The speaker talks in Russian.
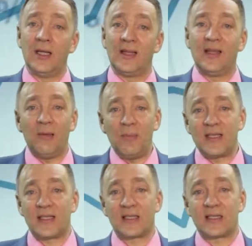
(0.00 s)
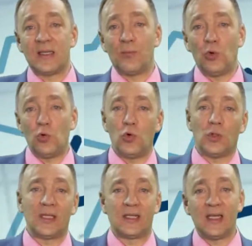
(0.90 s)
На месяц, на
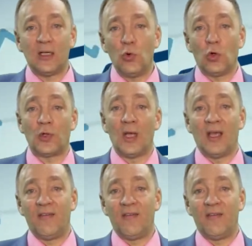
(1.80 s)
полгода, на год.